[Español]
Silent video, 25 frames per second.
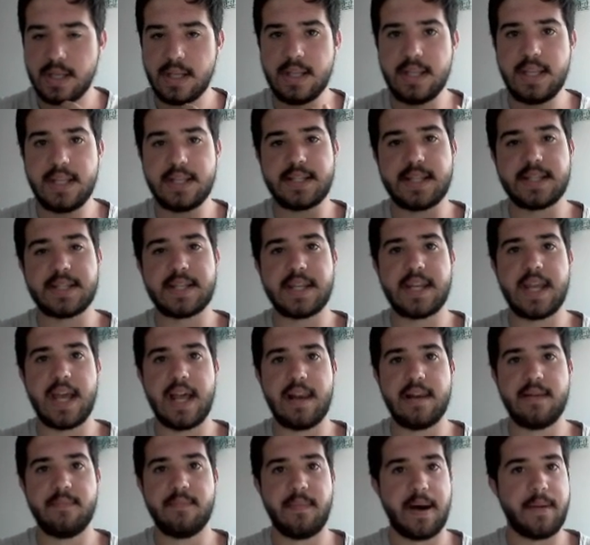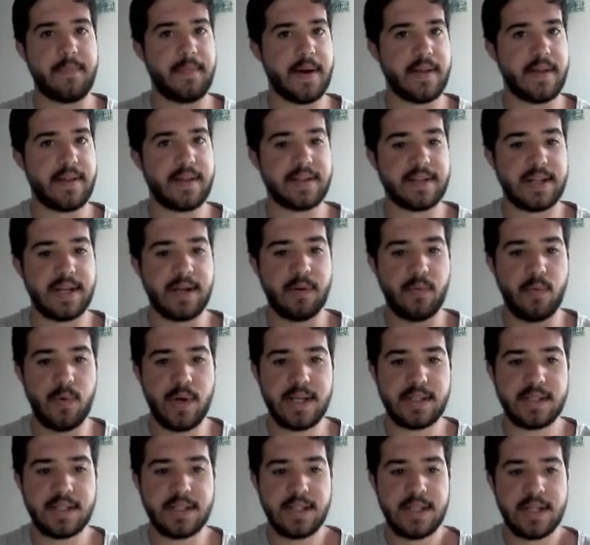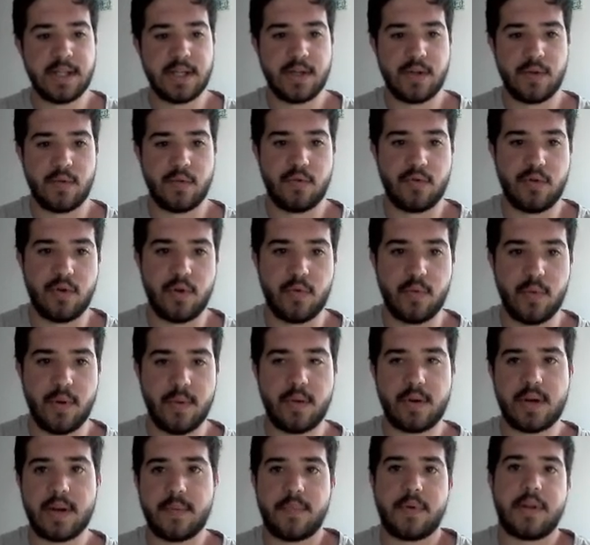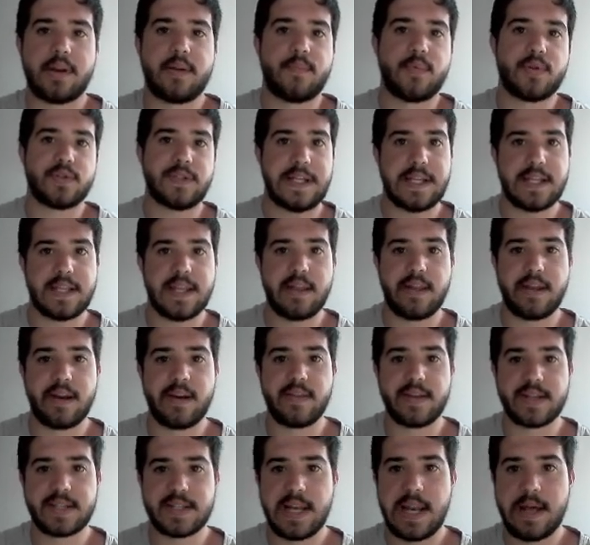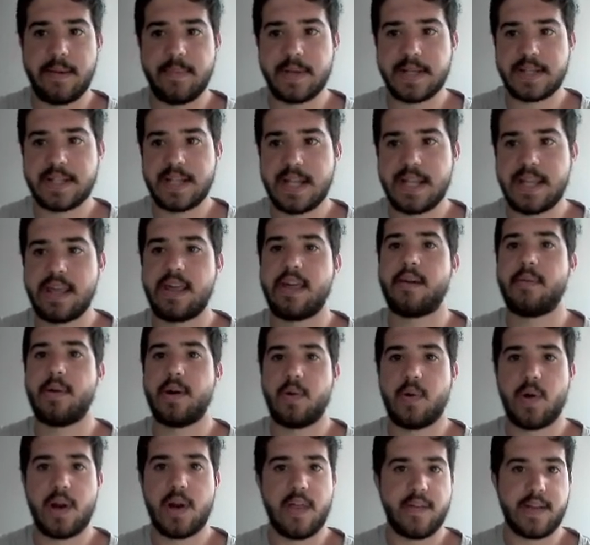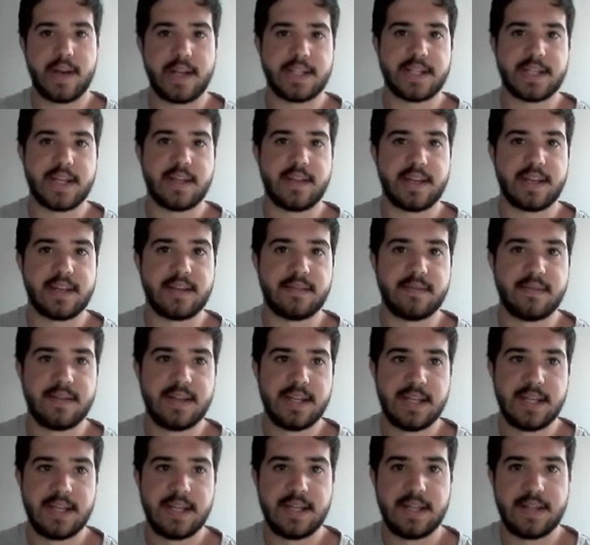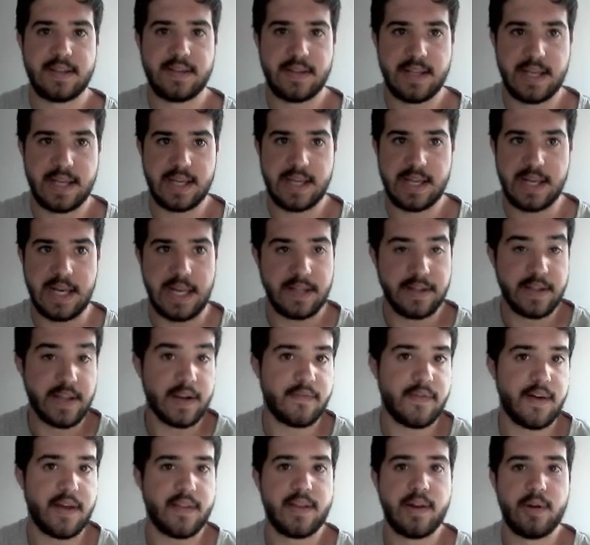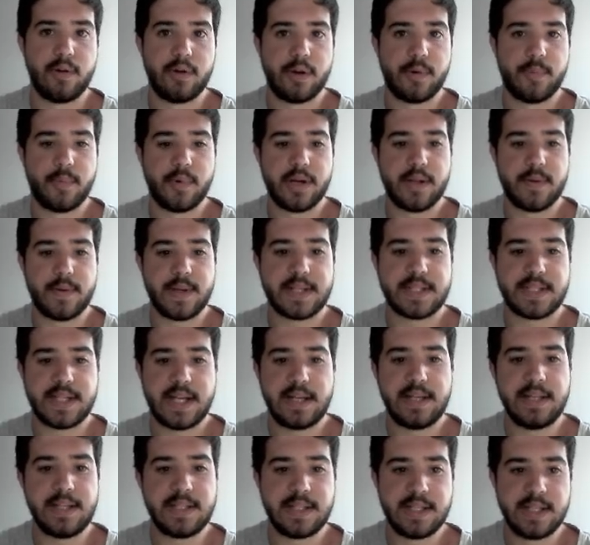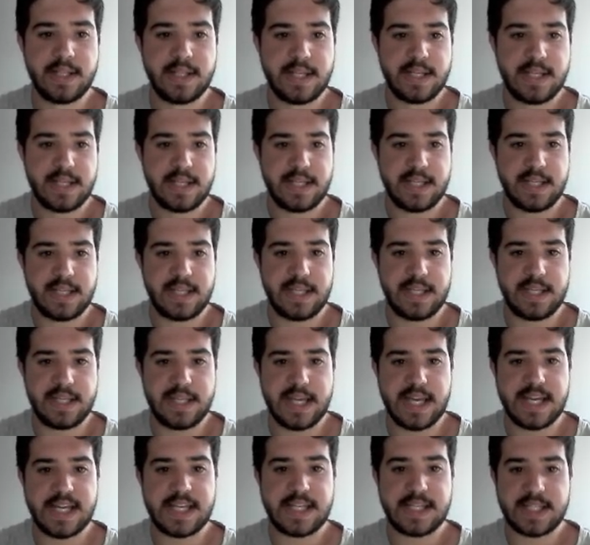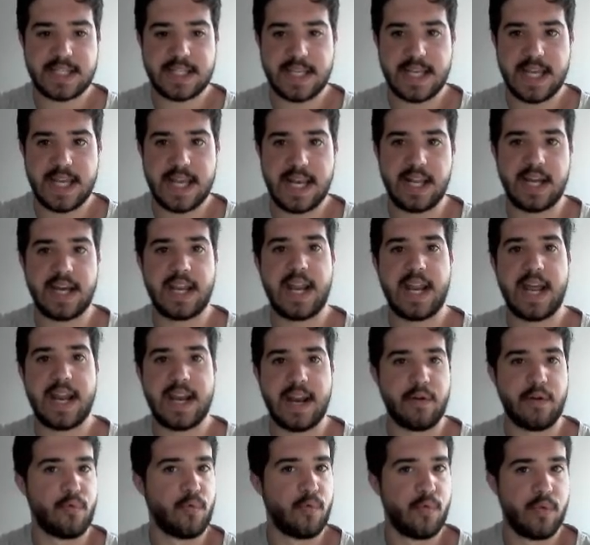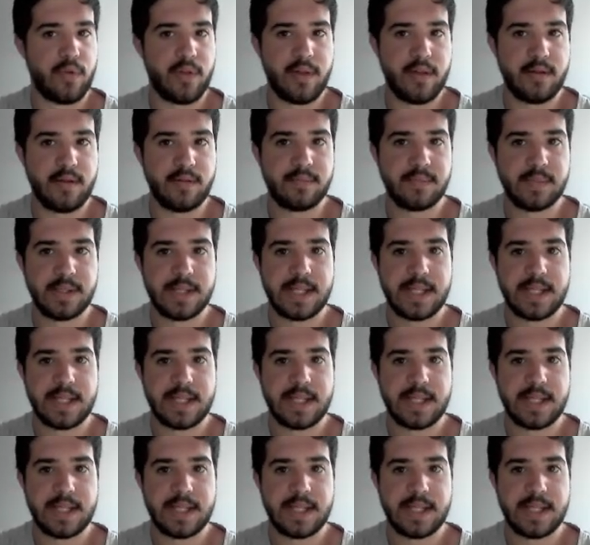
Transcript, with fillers: Y este sería el mapa de treguas uno nuevo que podremos añadir desde la pestaña de abajo a la derecha de, la interfaz del Europa Universalis y es el gran anuncio